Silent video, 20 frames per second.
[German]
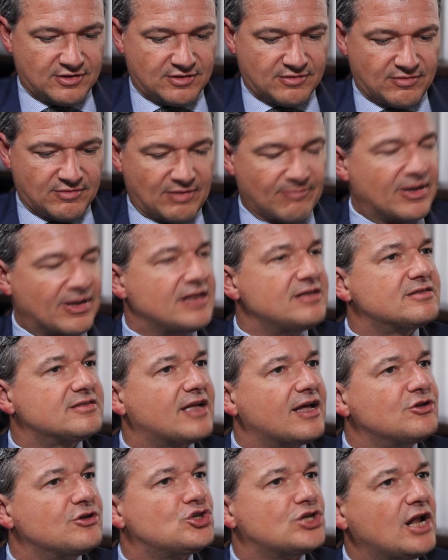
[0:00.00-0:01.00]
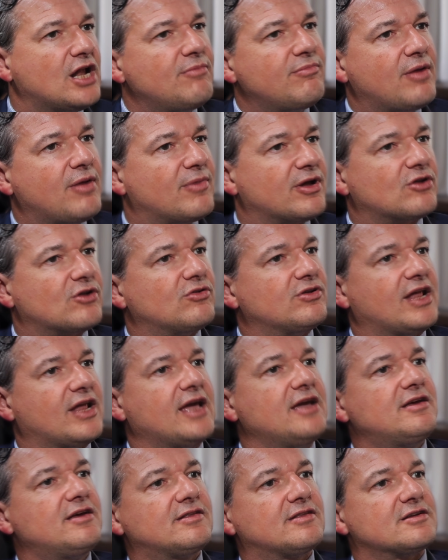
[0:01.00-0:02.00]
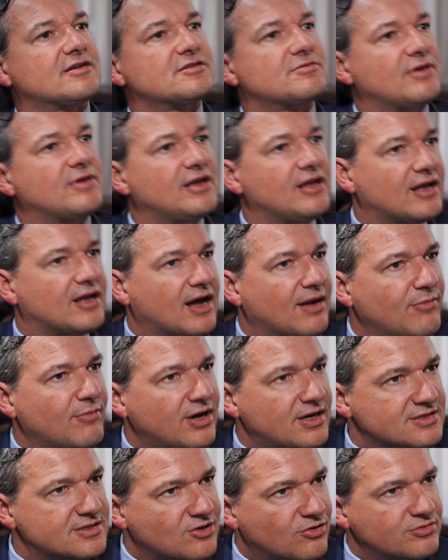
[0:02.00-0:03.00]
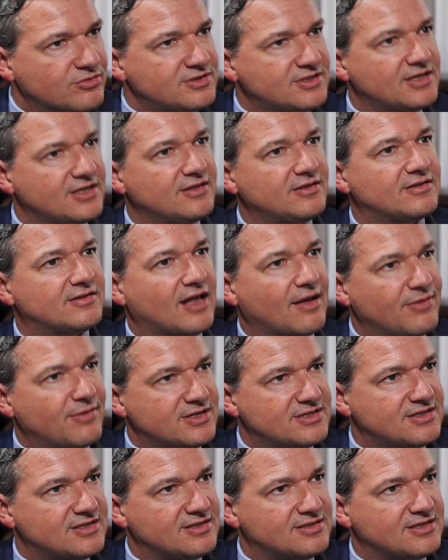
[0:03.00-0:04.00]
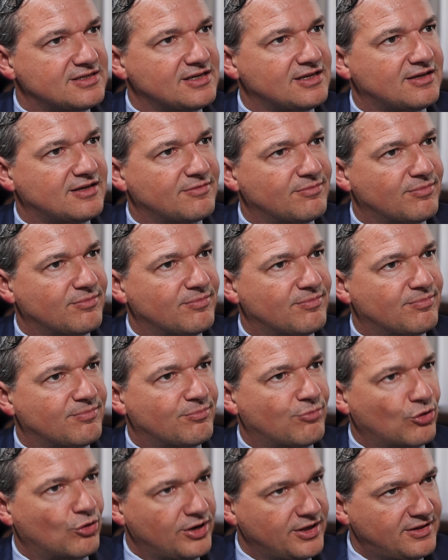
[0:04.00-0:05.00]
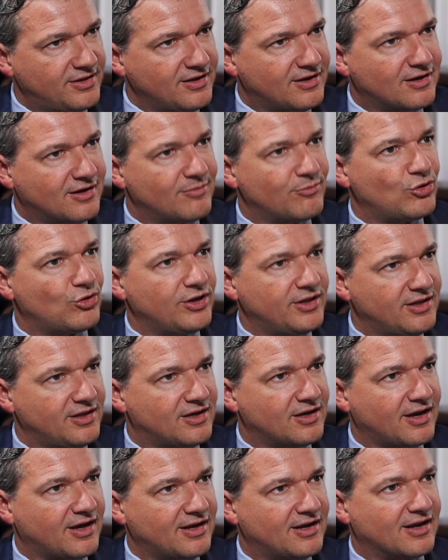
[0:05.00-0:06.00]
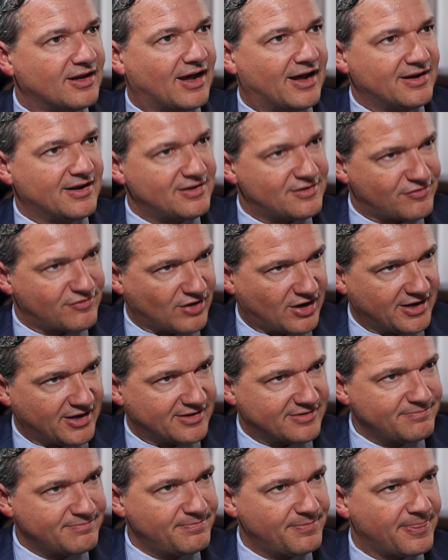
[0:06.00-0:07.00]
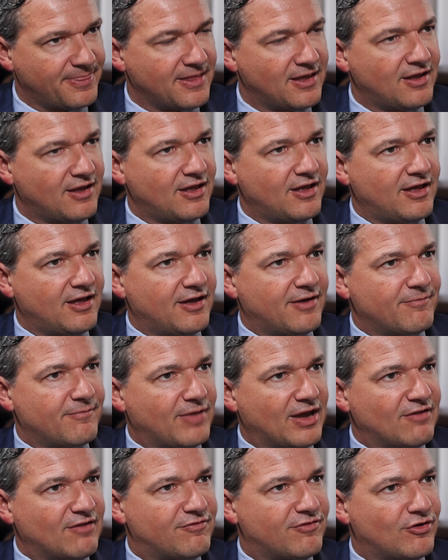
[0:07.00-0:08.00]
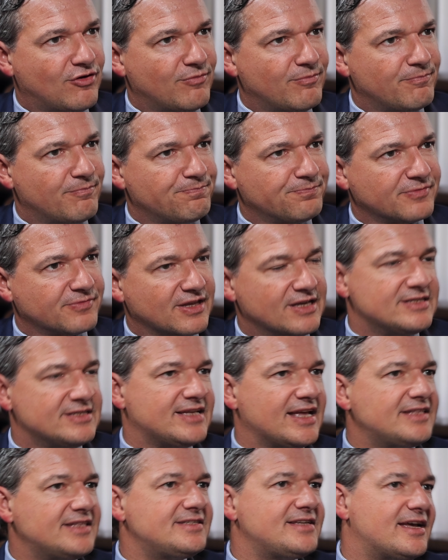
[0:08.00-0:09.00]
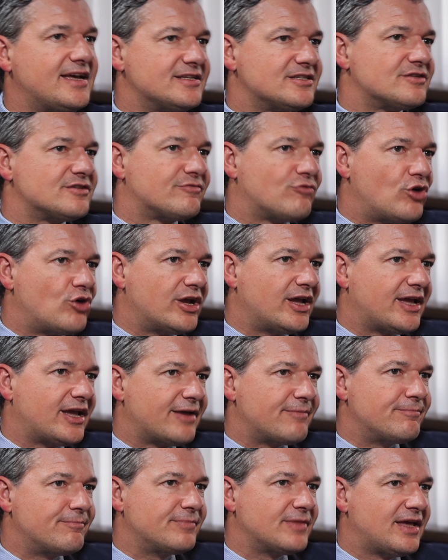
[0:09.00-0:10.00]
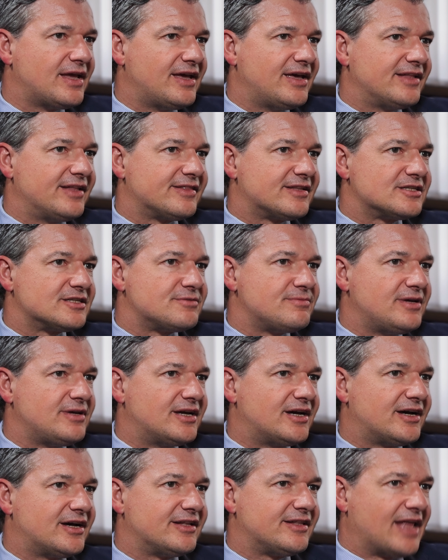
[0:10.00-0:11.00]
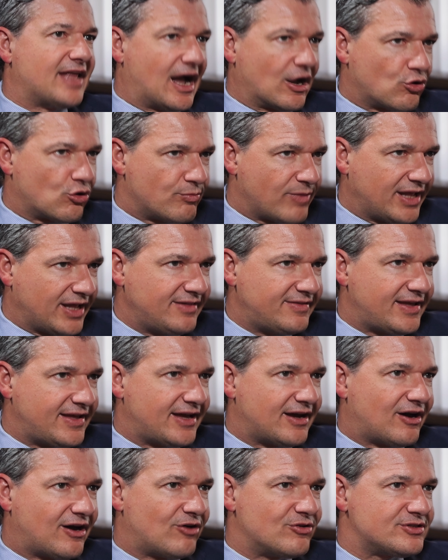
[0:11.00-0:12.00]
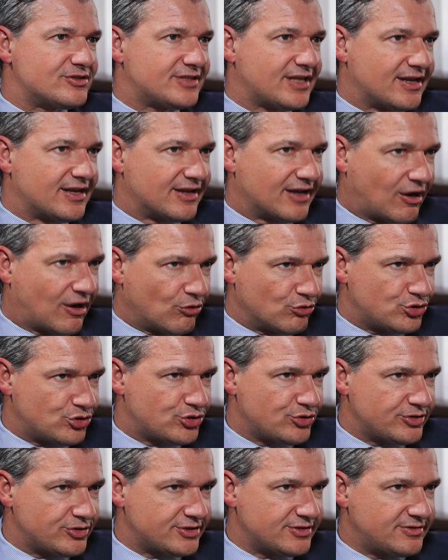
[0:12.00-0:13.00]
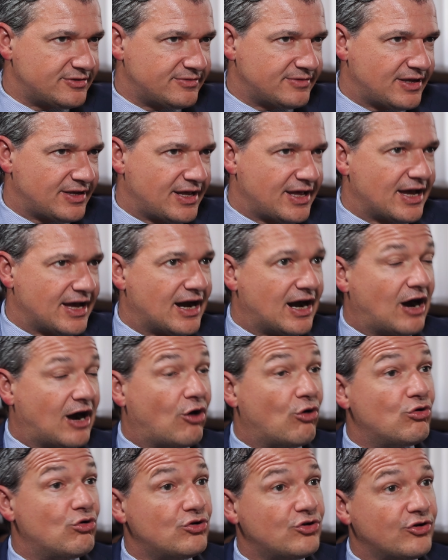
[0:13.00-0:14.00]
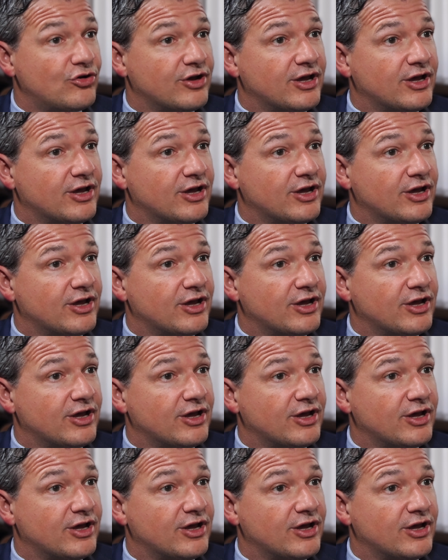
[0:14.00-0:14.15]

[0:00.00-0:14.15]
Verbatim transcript: man ist kein Schelm, wenn man daran denkt, dass wenn die Kameras an sind, teilweise sich Politiker und Politikerinnen anders verhalten, weil vom Gesetz her ist es vorgegeben, dass wir die Argumente aus den Ausschüssen auch